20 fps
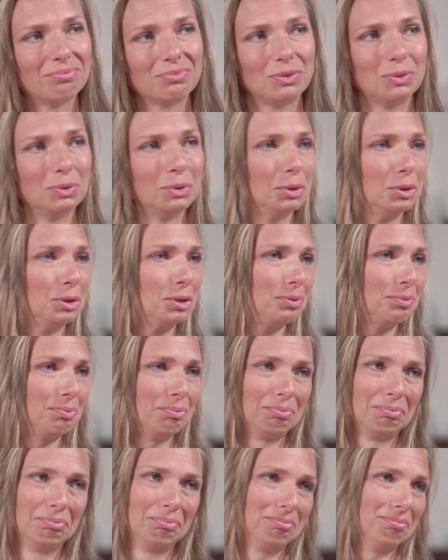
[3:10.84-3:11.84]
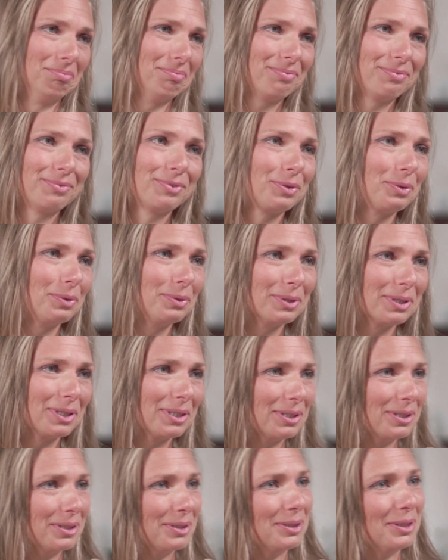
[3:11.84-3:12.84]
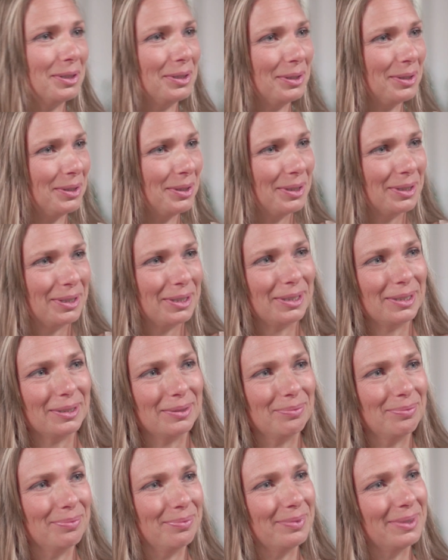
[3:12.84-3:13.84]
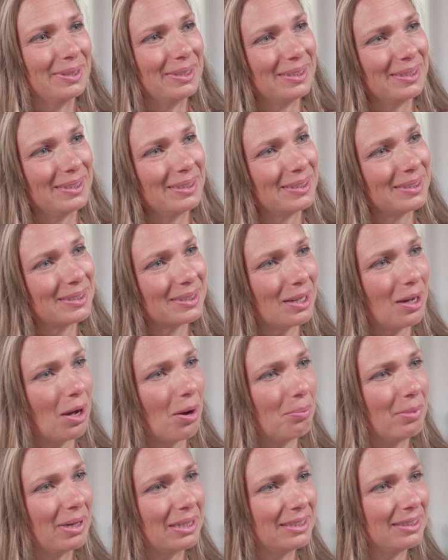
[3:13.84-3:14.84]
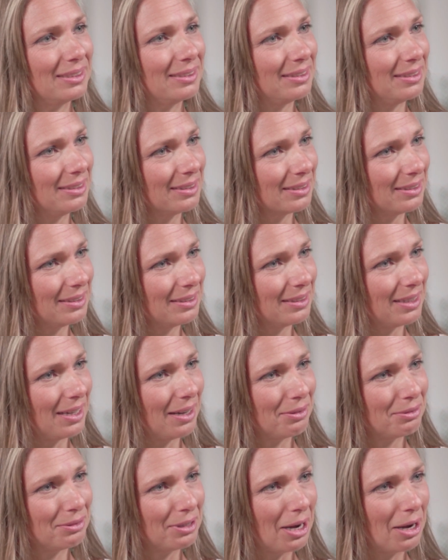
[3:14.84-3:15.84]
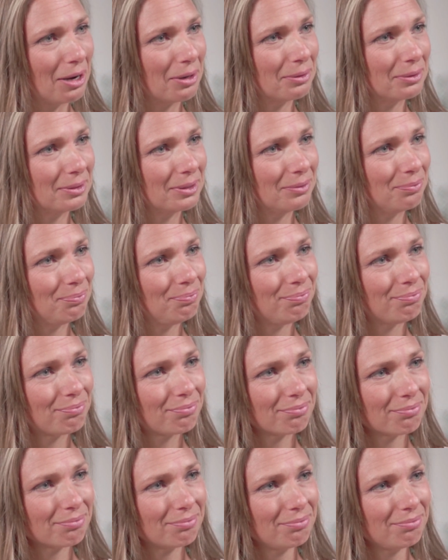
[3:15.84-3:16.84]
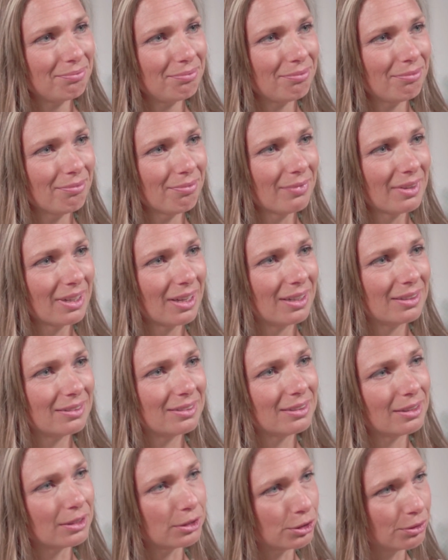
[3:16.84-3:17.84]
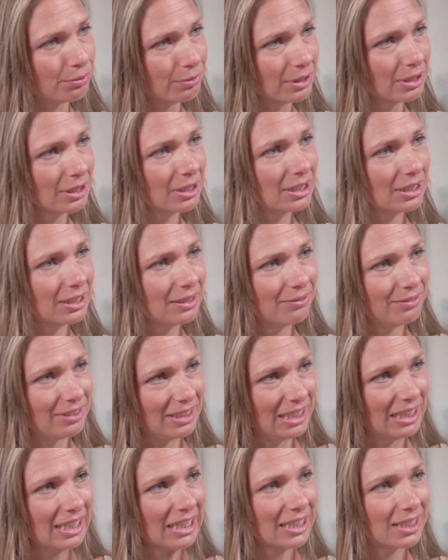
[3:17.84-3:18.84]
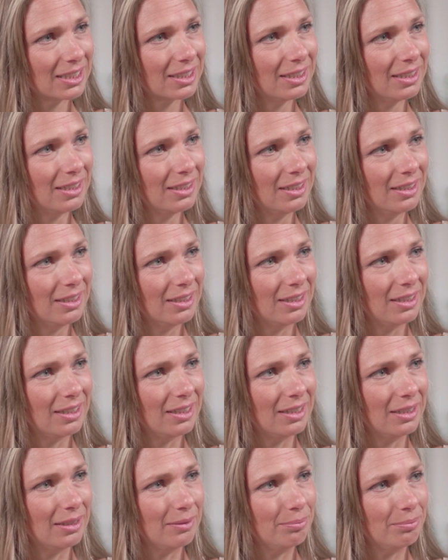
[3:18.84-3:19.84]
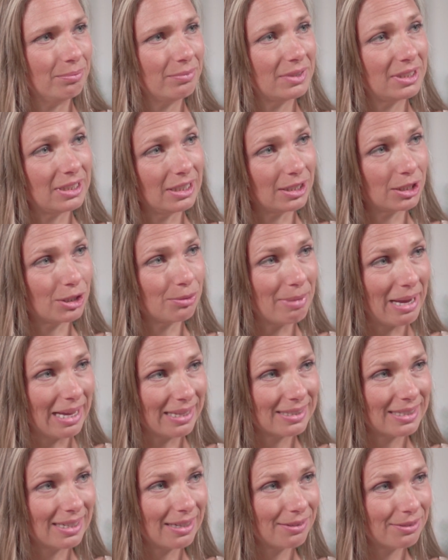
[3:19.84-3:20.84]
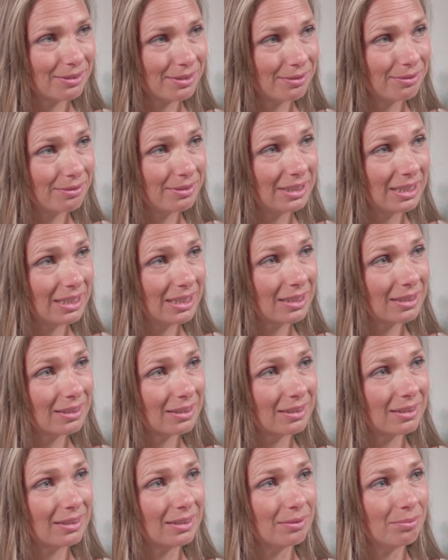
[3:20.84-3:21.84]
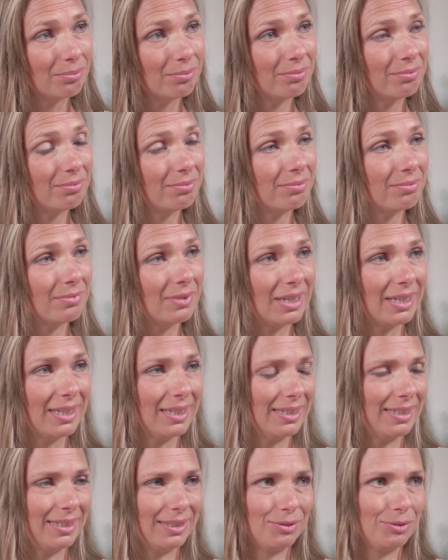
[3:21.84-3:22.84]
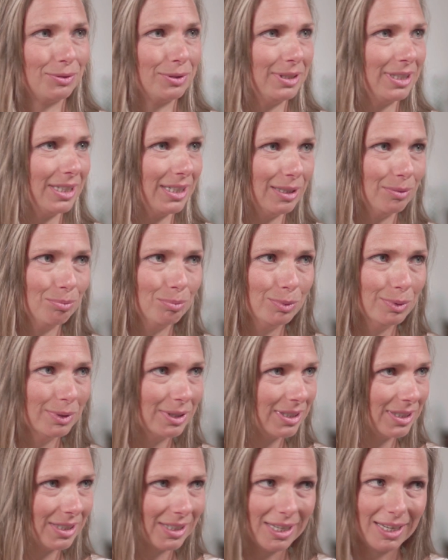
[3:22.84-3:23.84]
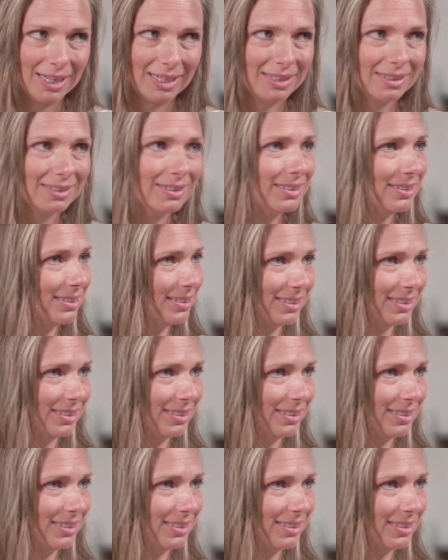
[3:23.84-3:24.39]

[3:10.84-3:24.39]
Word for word: durch frühere ähm, äh, traumatisierende Erfahrungen einen sehr schwierigen Weg. Hm ähm, sehr schmerzhaften Weg, ähm, eigentlich von der Geburt an,